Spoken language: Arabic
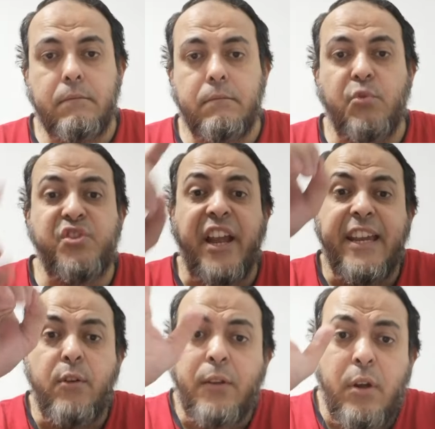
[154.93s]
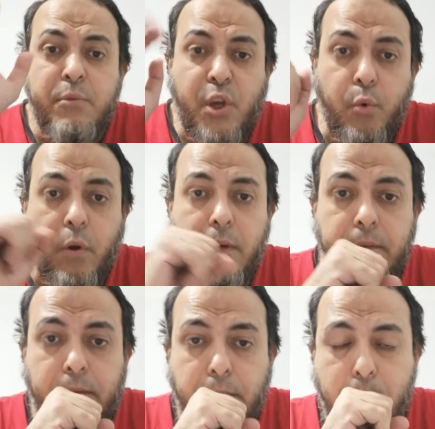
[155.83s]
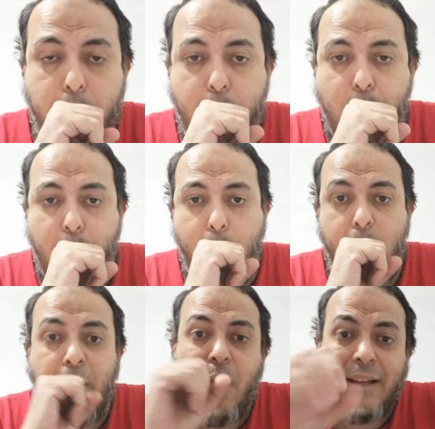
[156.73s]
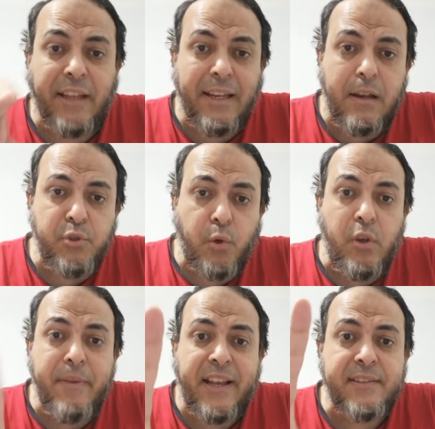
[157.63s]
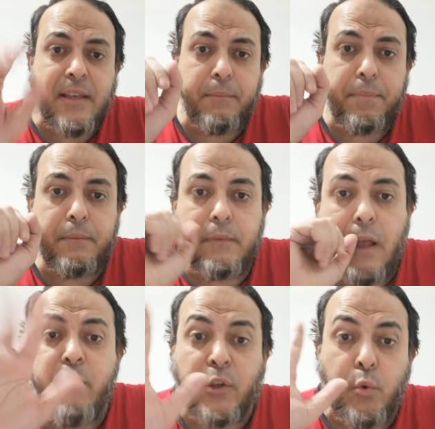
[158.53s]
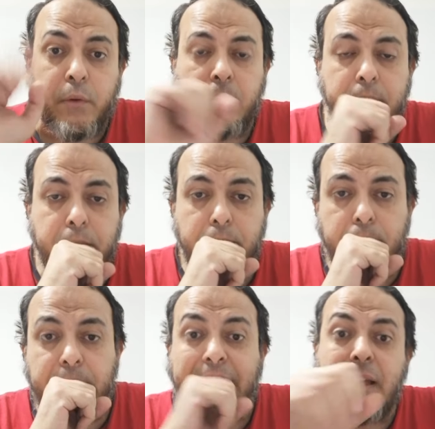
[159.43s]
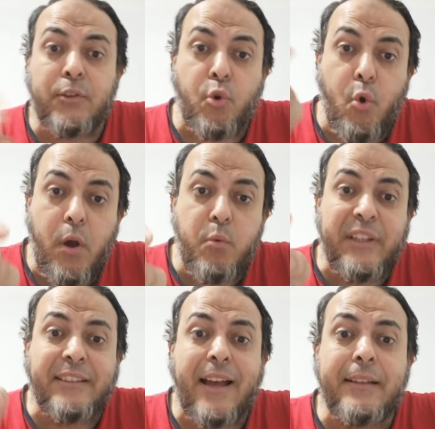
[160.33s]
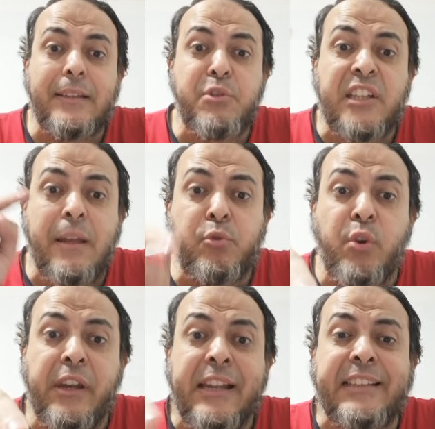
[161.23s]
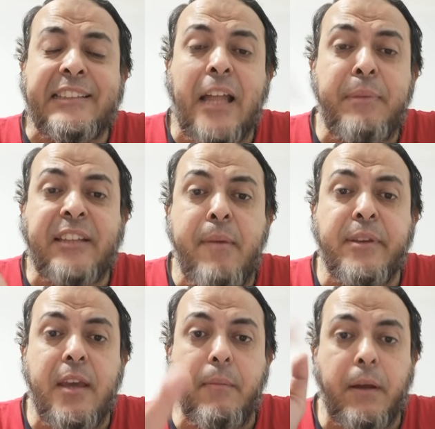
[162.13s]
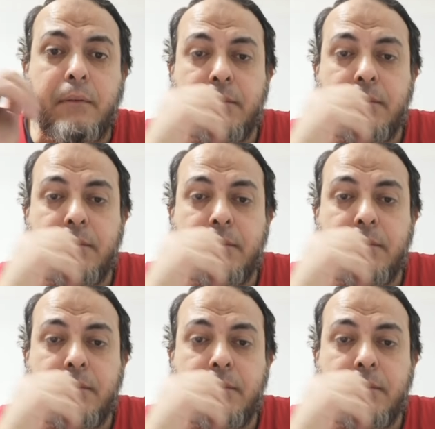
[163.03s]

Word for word: مستحيل واحد يقول لي مش هروح ولو واحد قال لي انا مش هروح يبقى كذاب او مجنون ده انت هتروح وده انت ده انت مش هتنام طول الليل ده انت هتبات على باب الجامع